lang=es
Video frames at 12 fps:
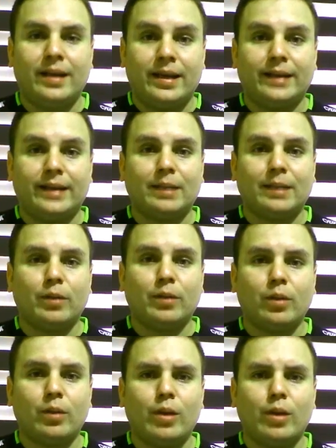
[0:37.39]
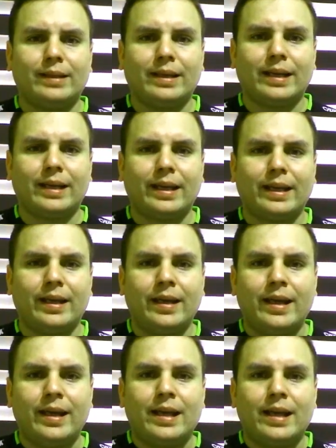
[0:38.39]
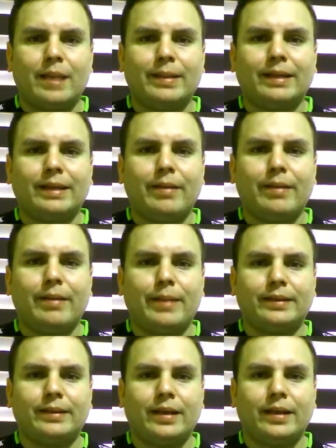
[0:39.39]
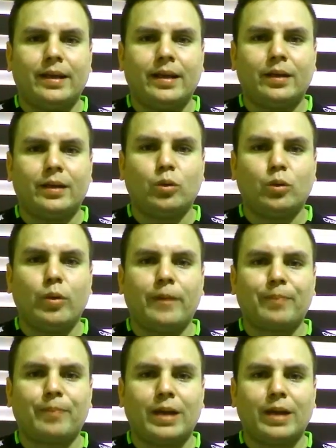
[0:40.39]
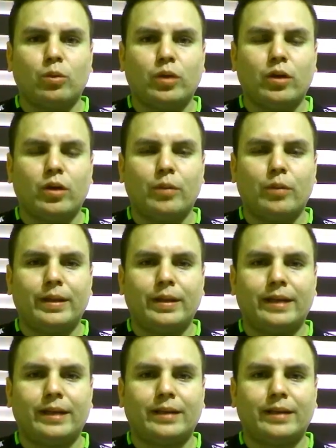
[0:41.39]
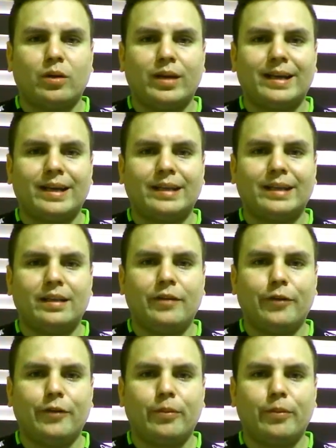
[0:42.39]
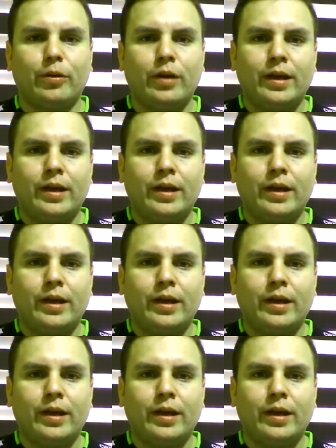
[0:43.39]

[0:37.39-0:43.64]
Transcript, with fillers: Estamos de vuelta ya que Lamentablemente tuve algunos inconvenientes con el canal del fútbol.